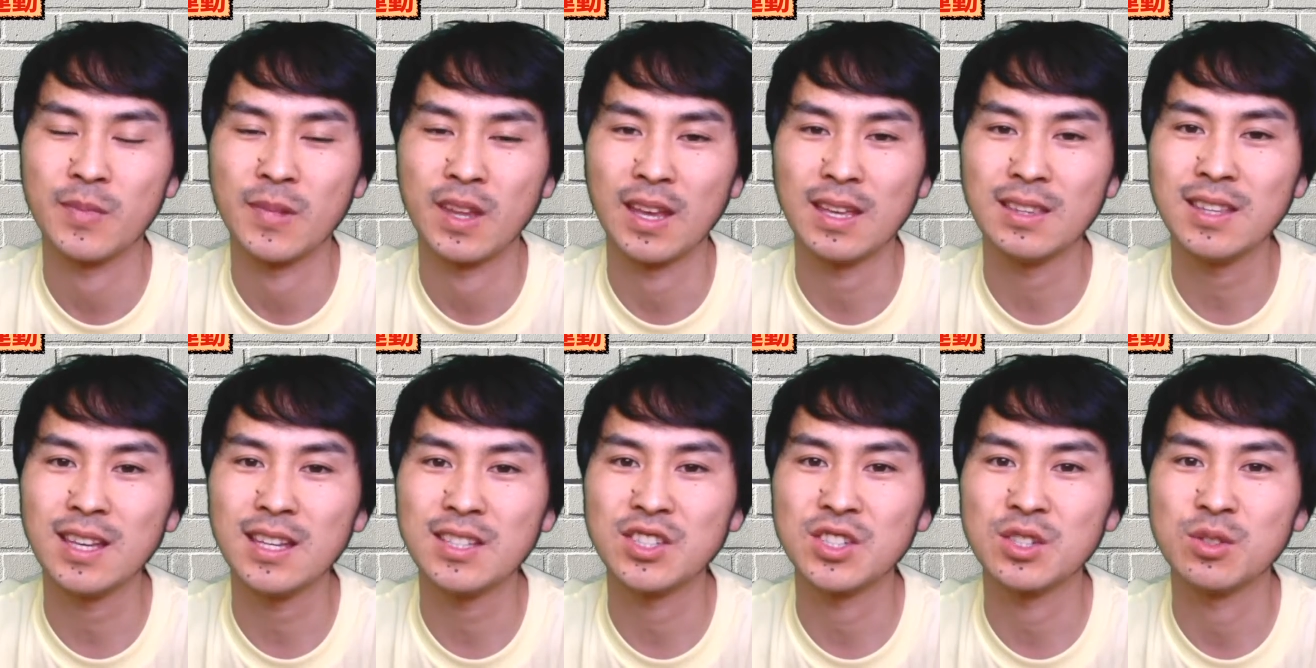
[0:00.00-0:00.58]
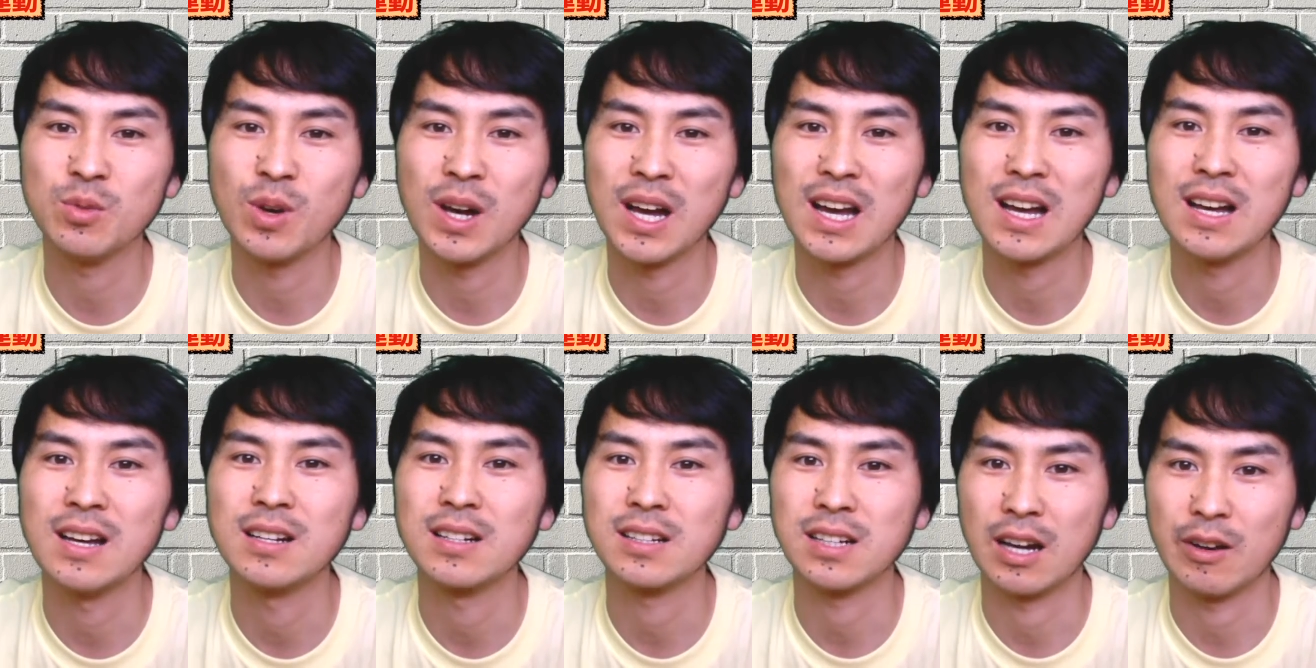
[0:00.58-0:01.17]
現代人
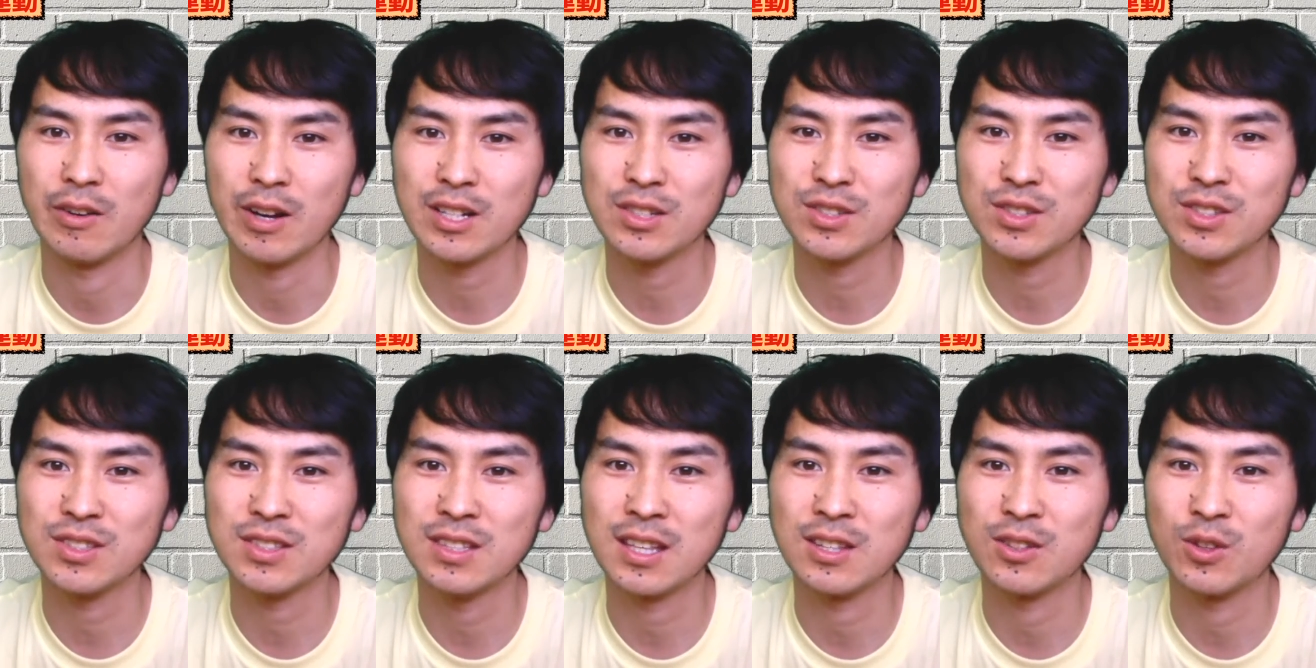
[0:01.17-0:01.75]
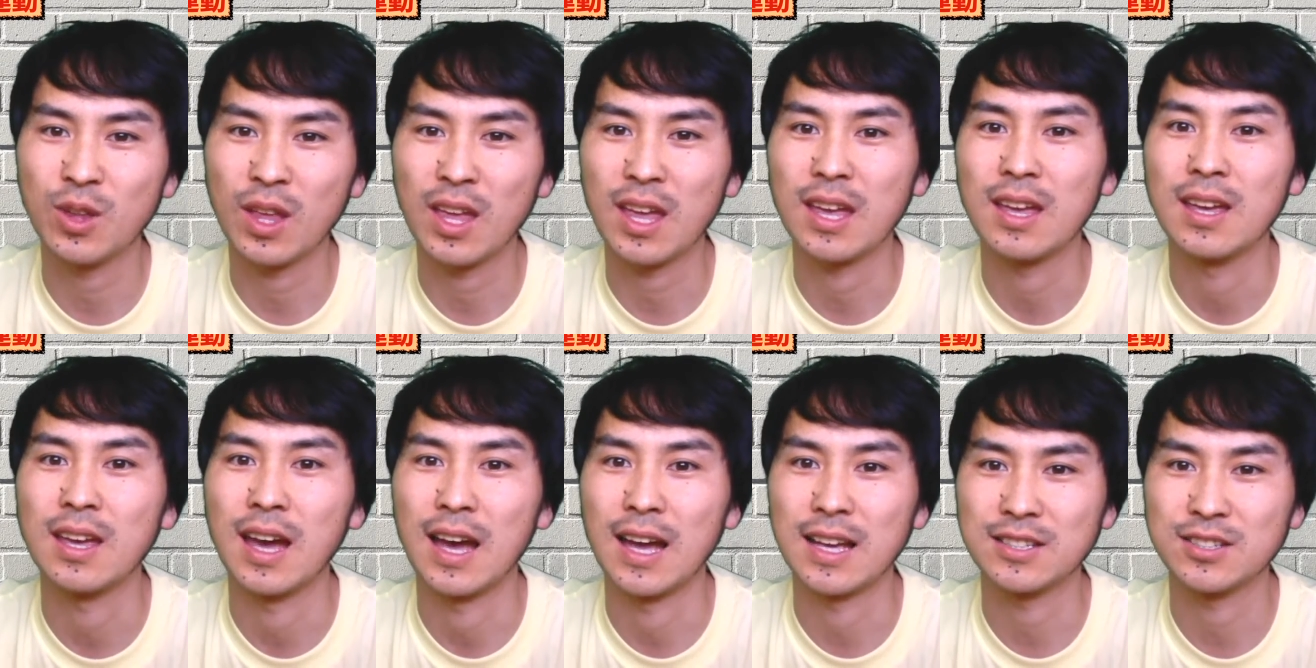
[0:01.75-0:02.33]
は革靴などで
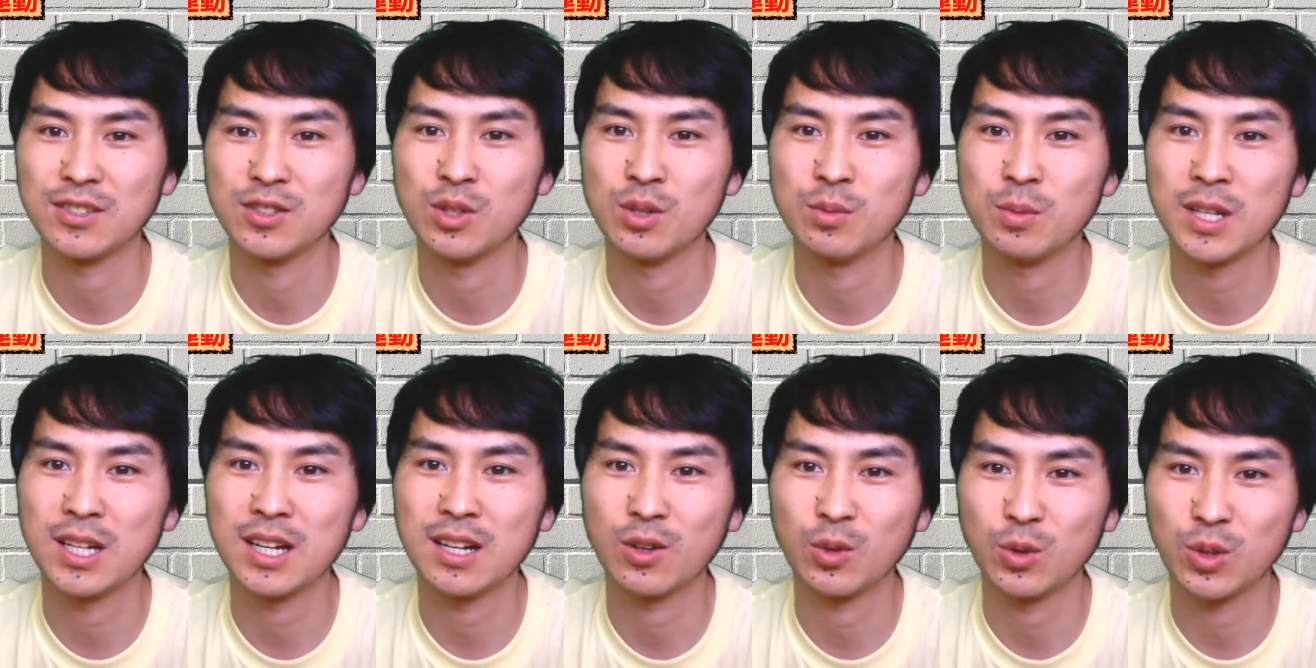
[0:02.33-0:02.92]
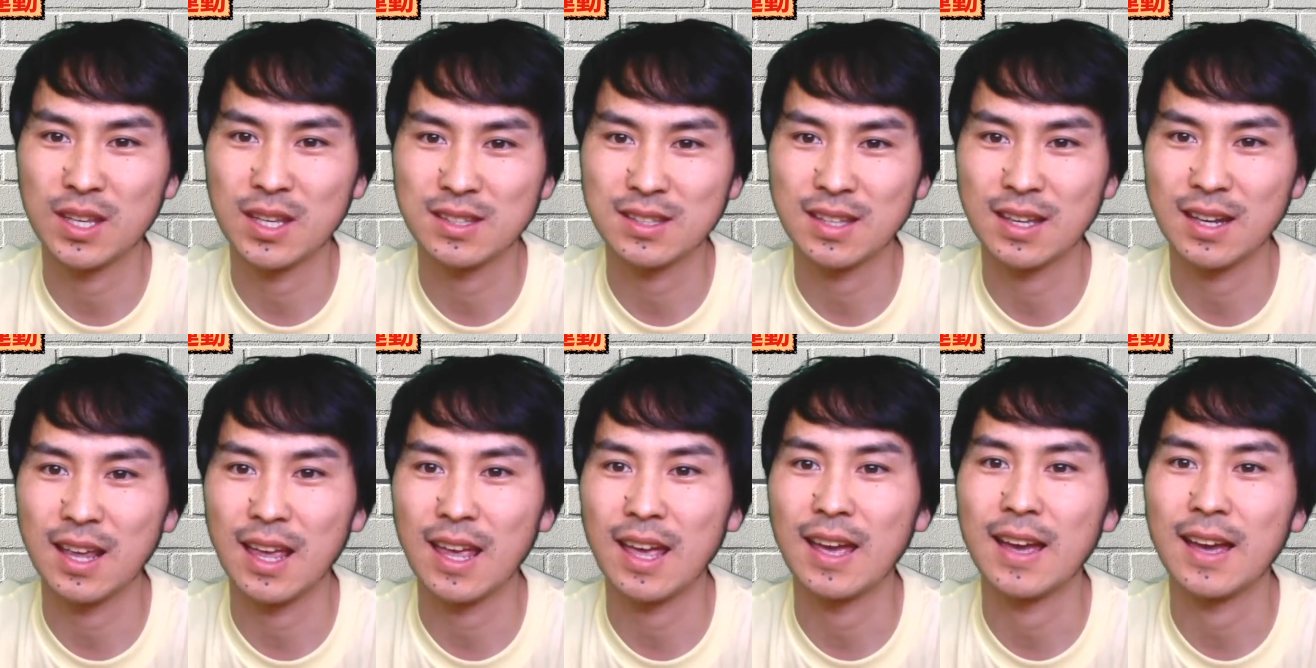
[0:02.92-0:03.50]
足の指が固定さ
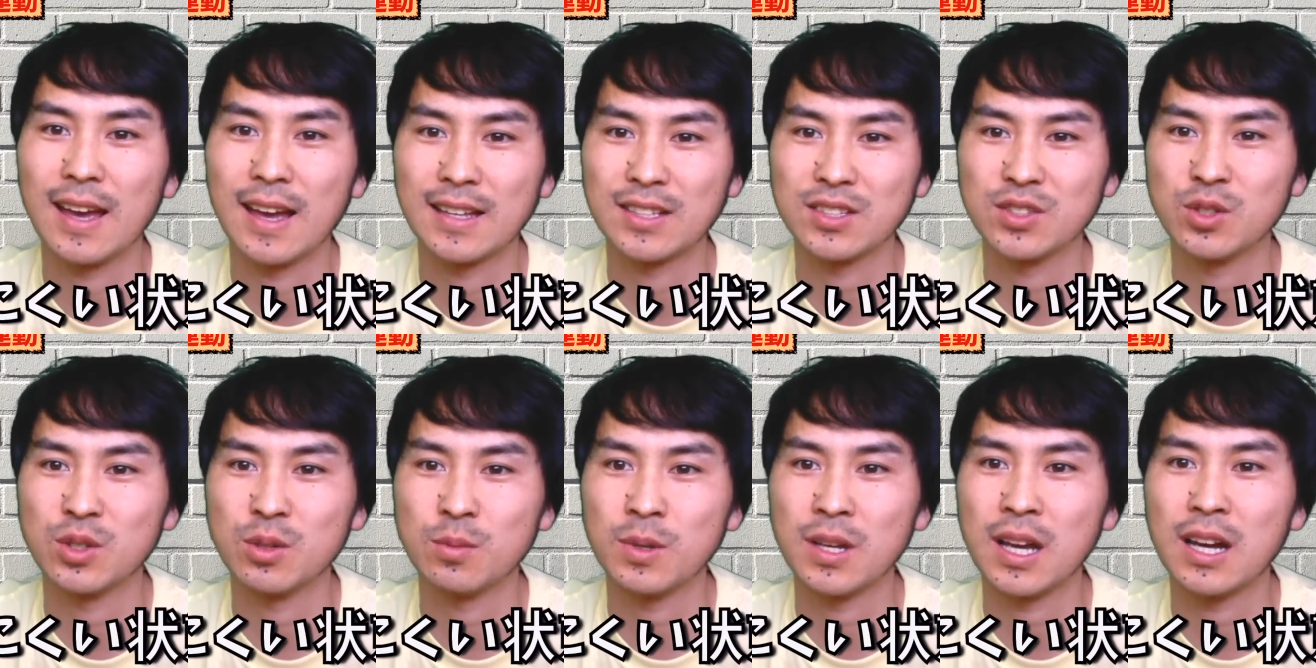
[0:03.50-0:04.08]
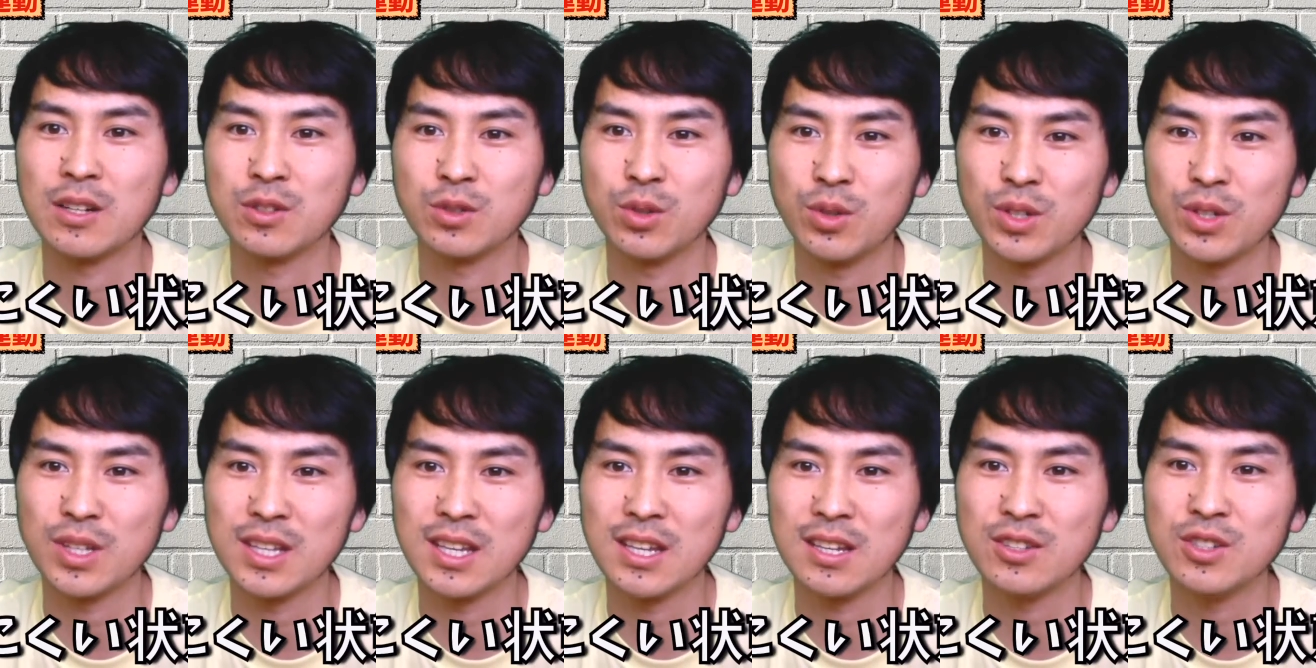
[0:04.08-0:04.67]
れ足の指が動
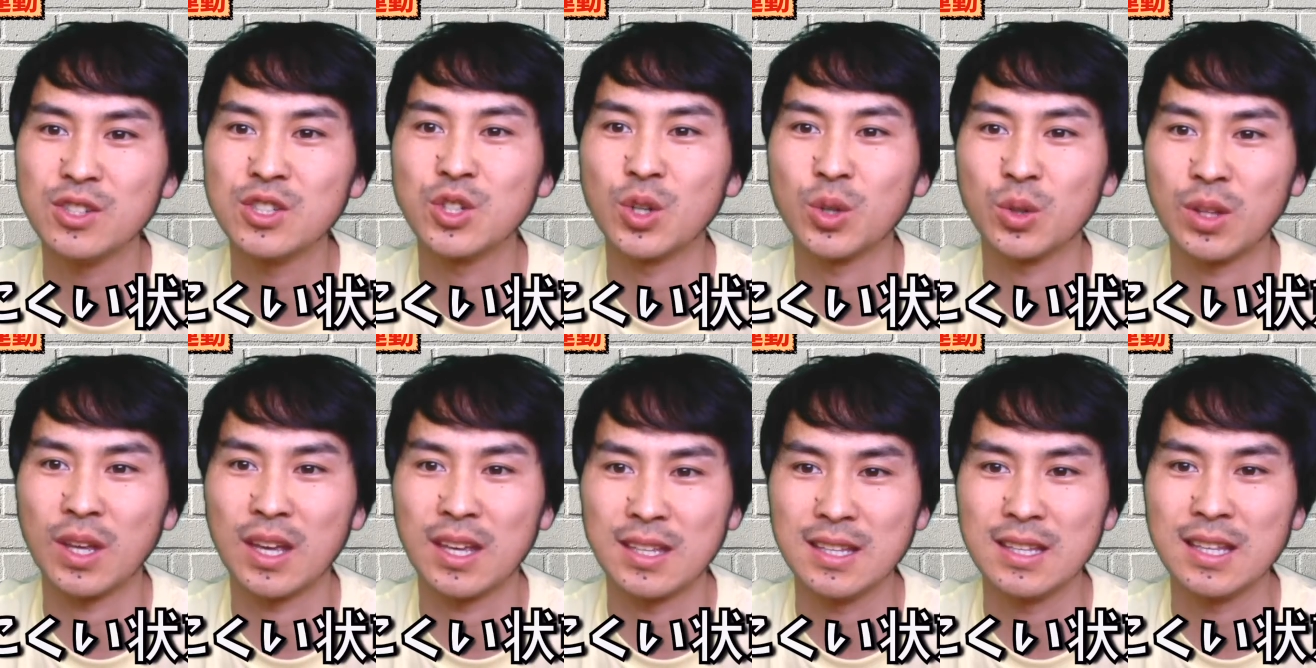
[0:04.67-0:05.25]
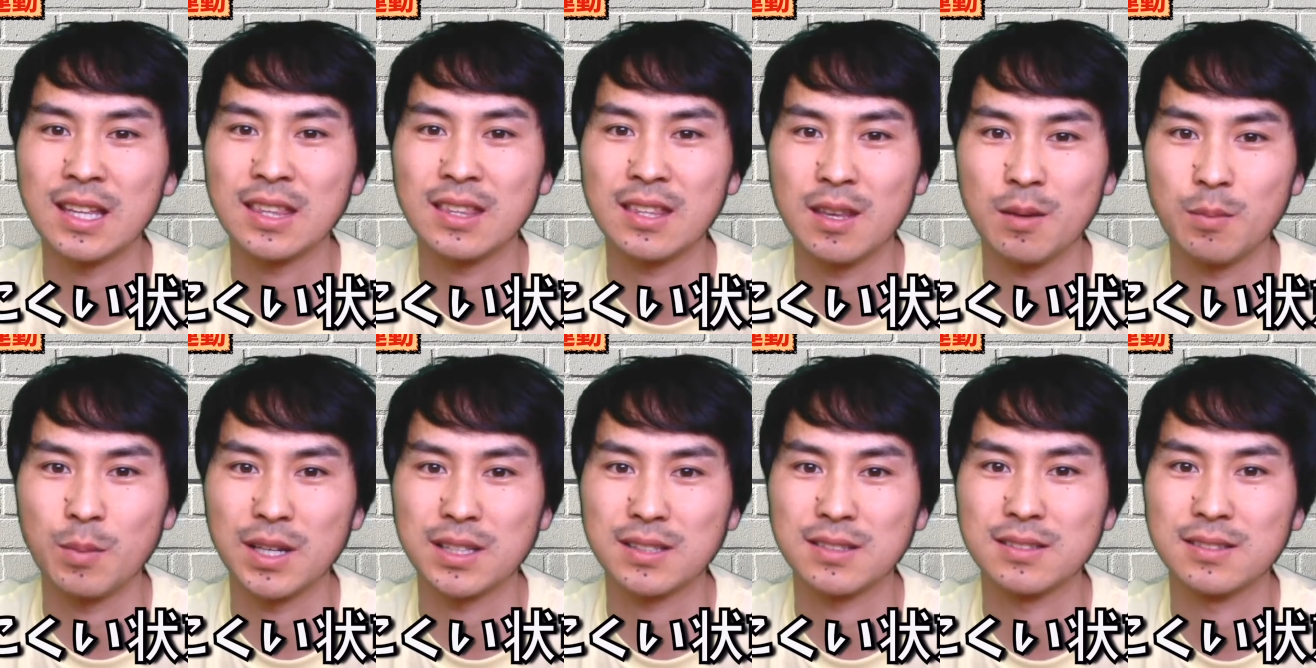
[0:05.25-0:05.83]
きにくい状態になってい
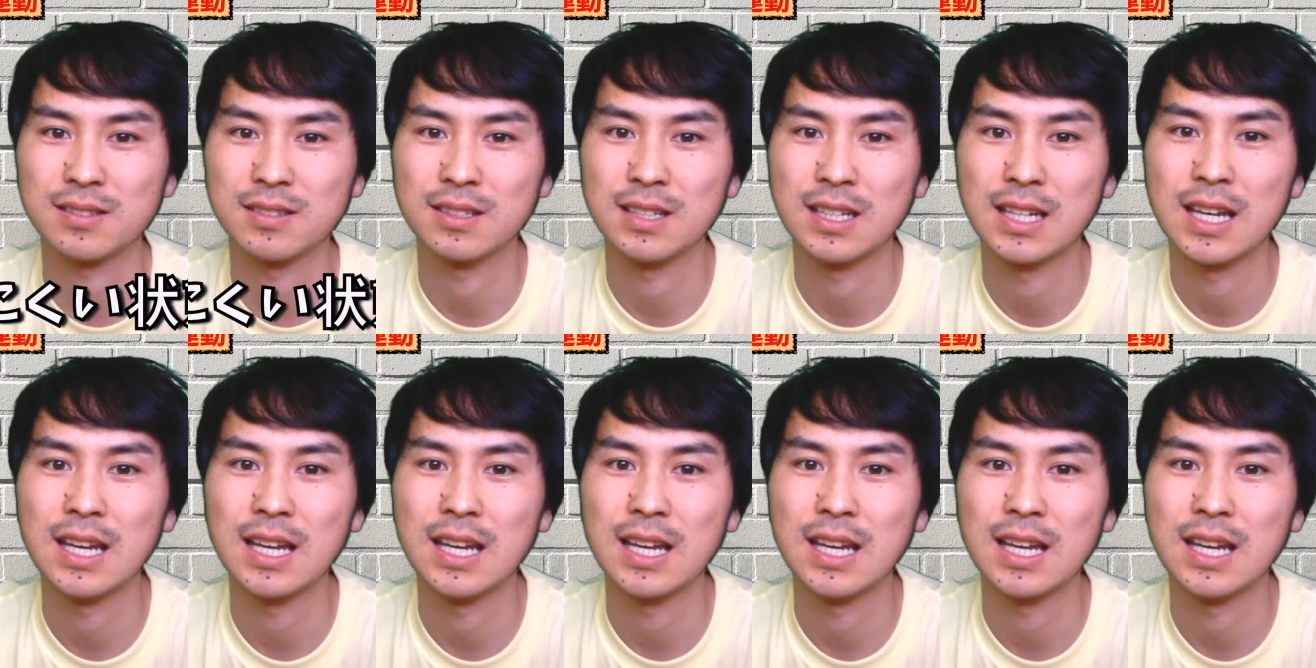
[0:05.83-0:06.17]
ます